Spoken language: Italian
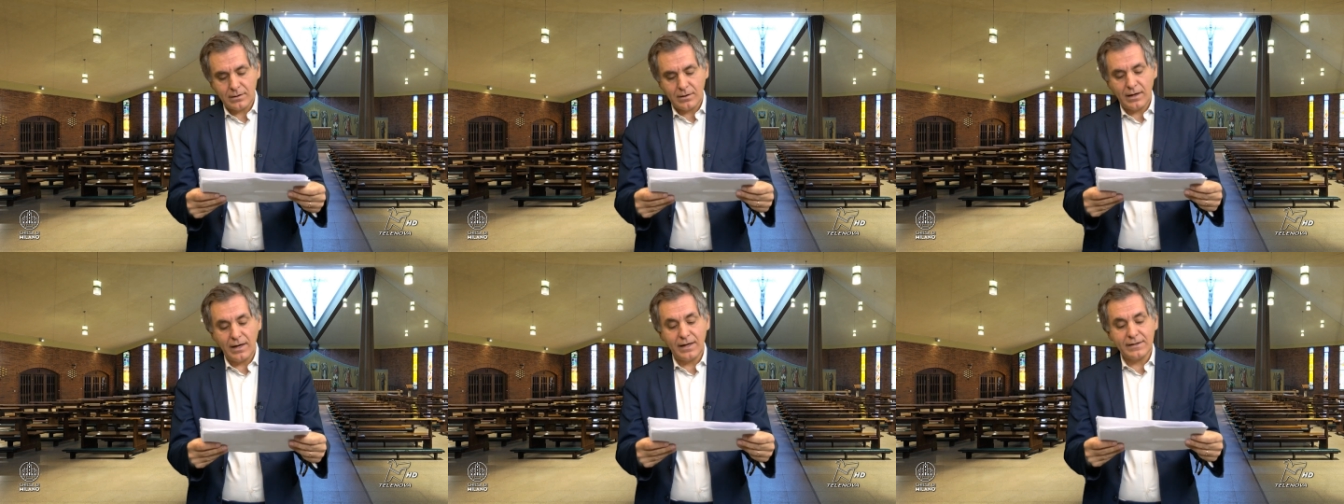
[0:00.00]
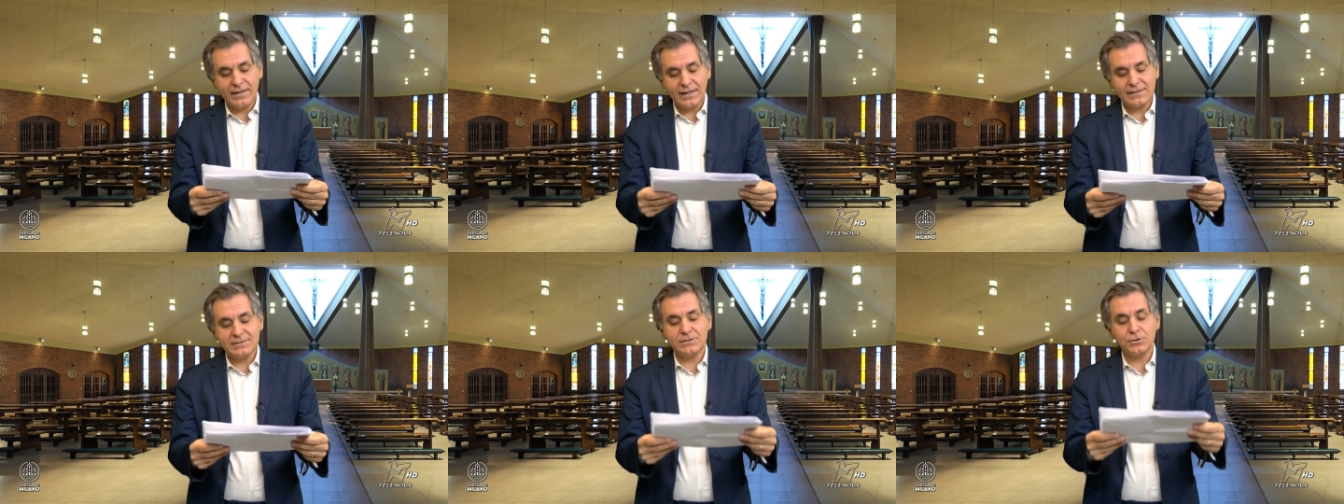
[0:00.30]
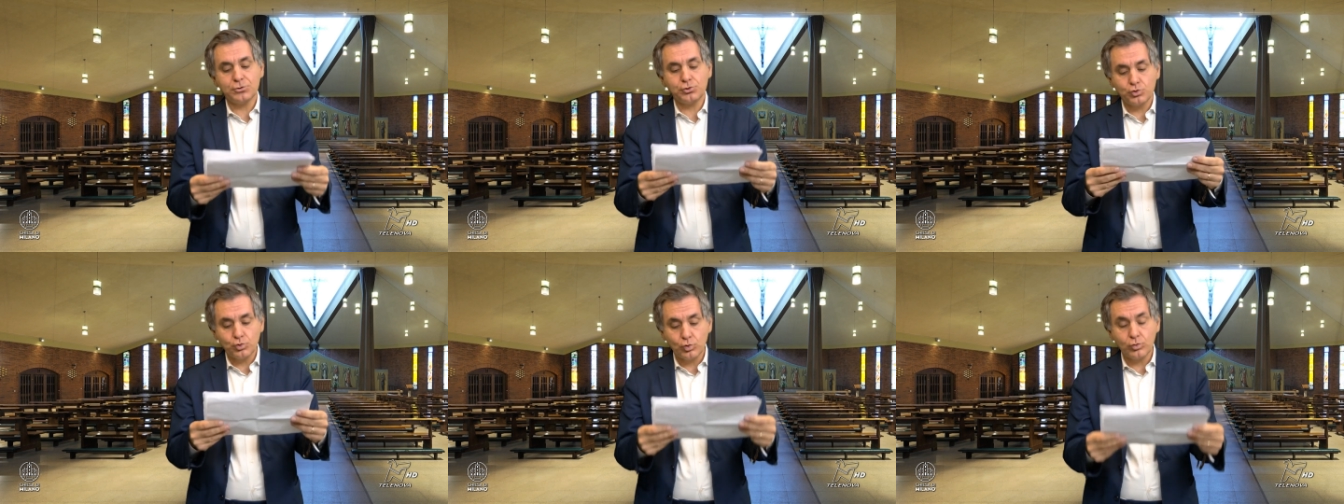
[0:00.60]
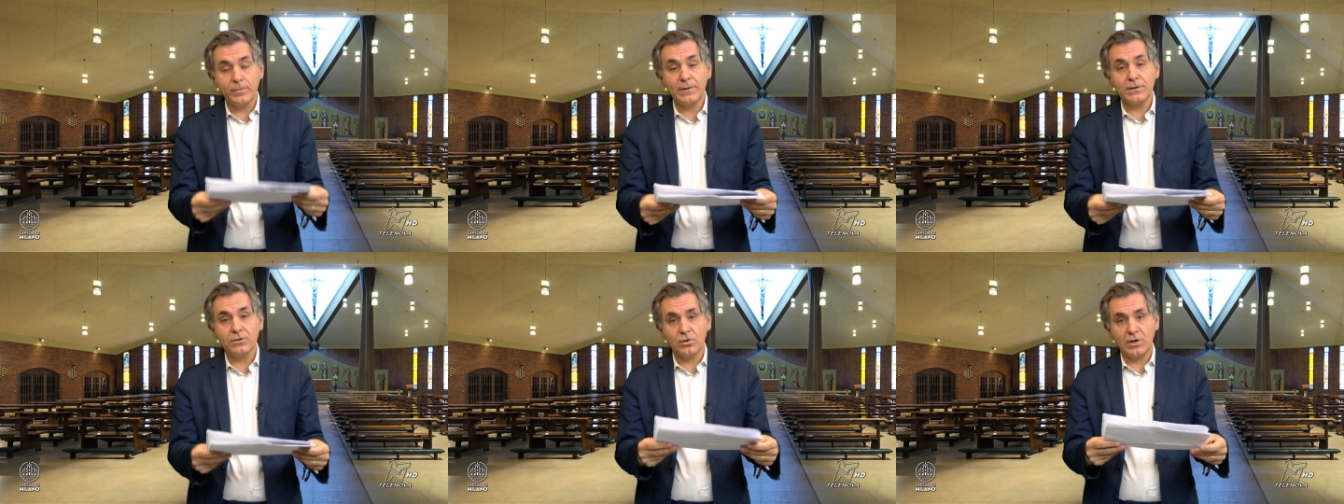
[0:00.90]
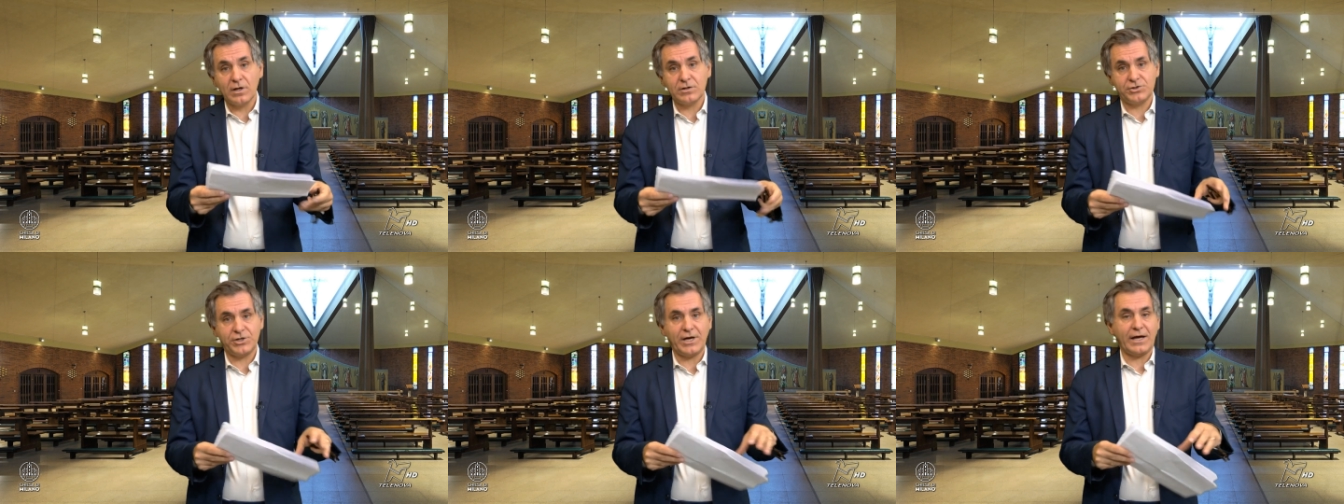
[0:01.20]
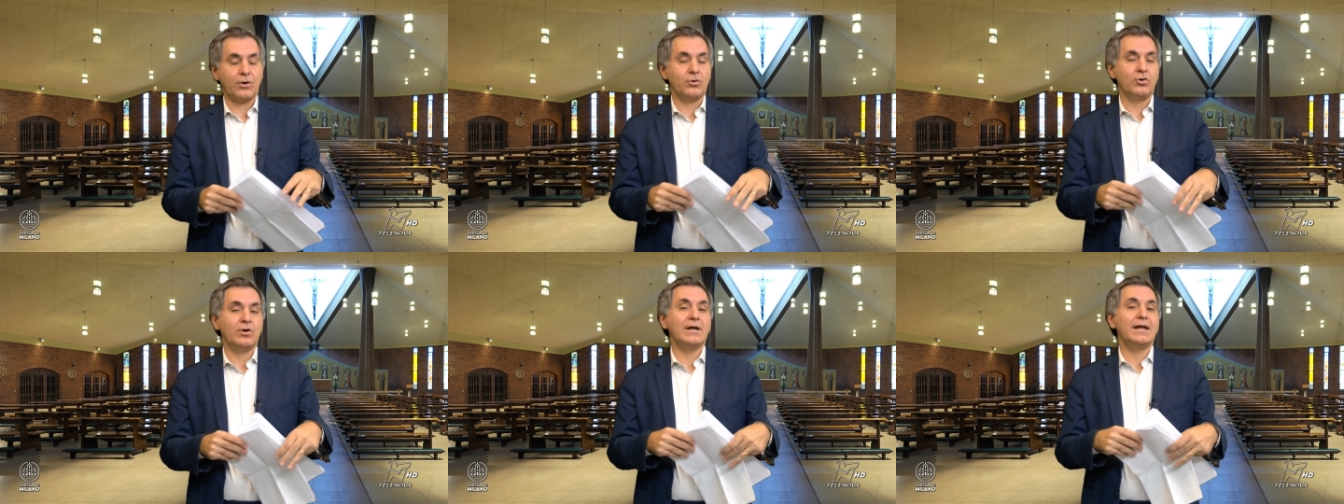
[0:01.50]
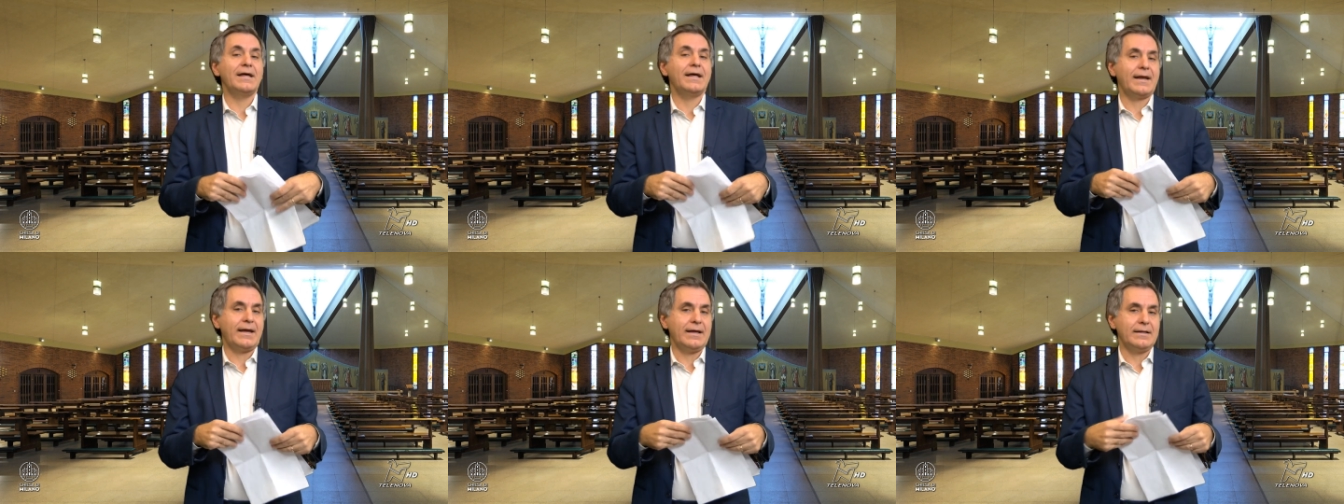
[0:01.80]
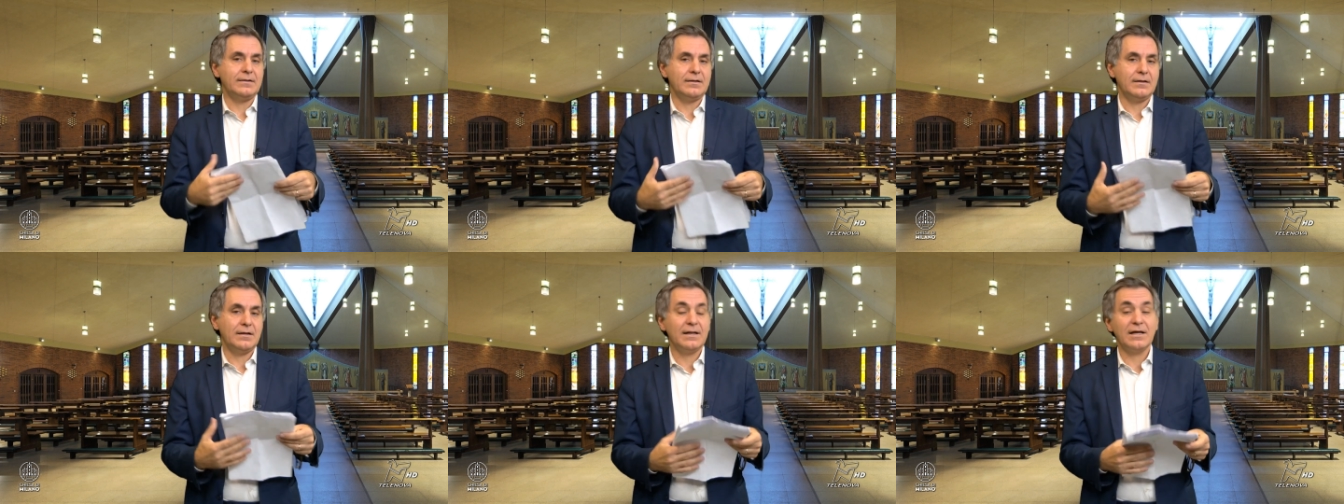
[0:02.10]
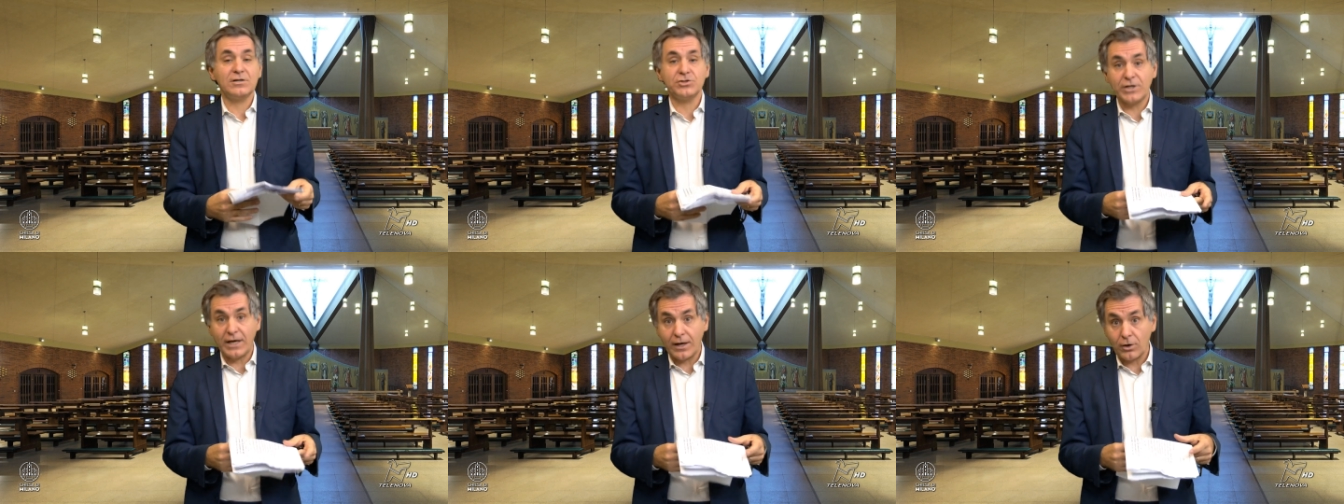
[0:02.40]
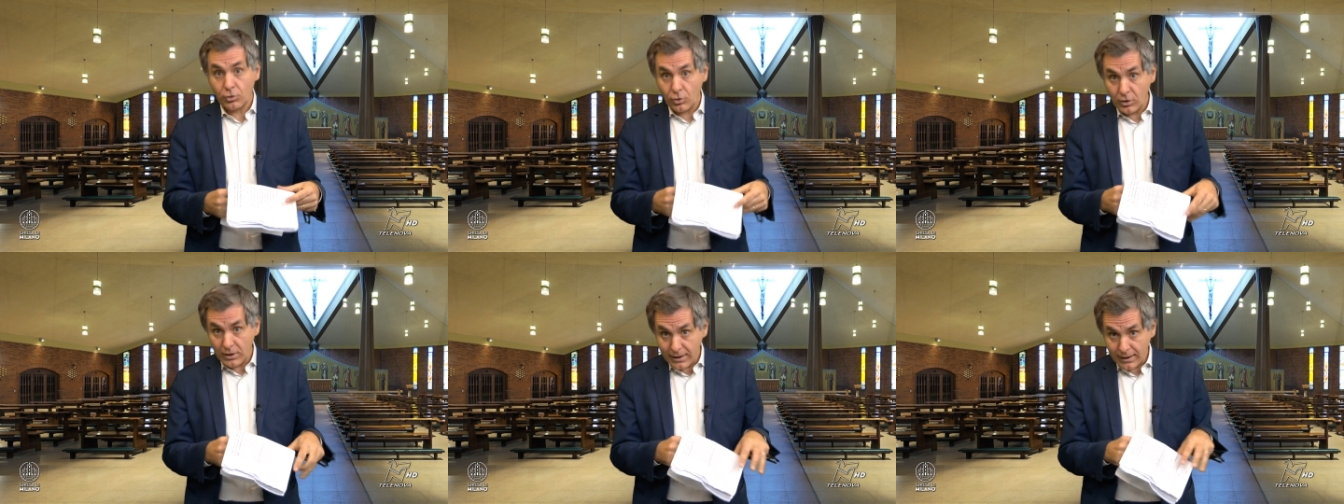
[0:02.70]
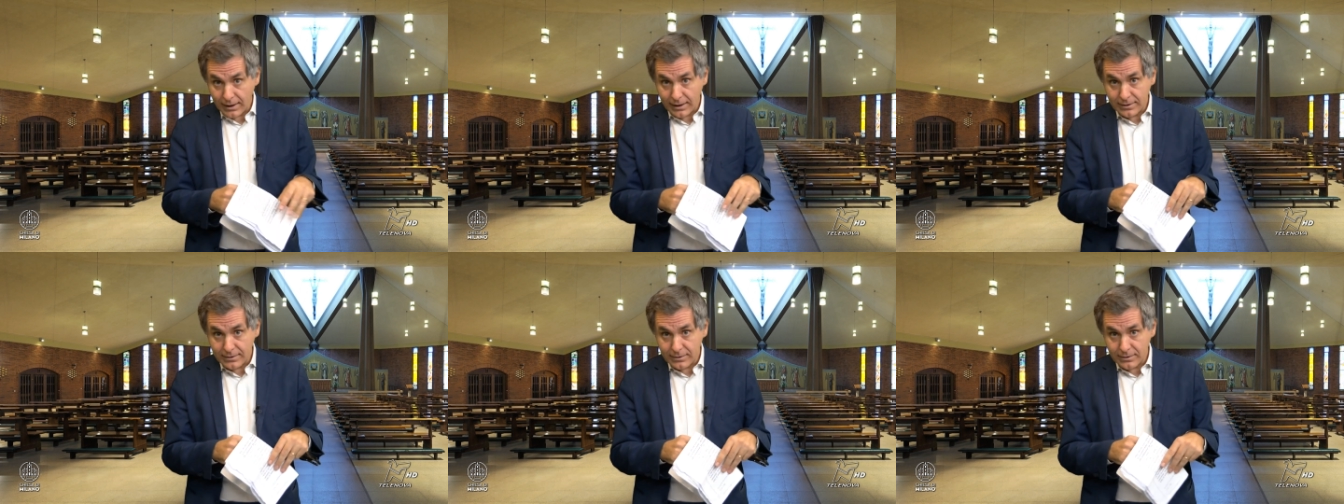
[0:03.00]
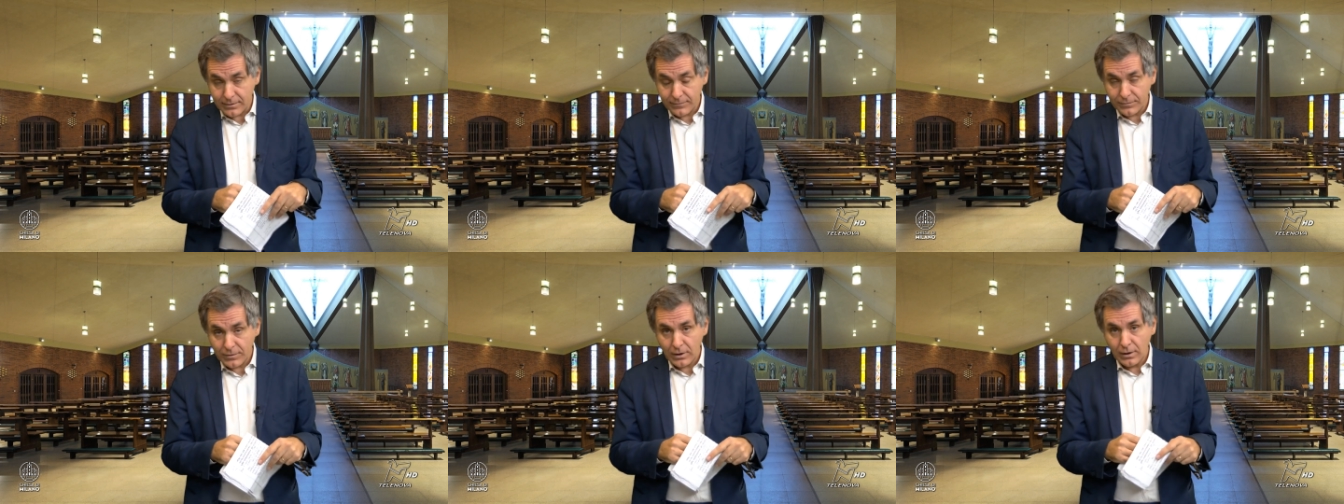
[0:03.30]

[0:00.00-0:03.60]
ed essi subito lasciarono le reti. Lasciarono le reti.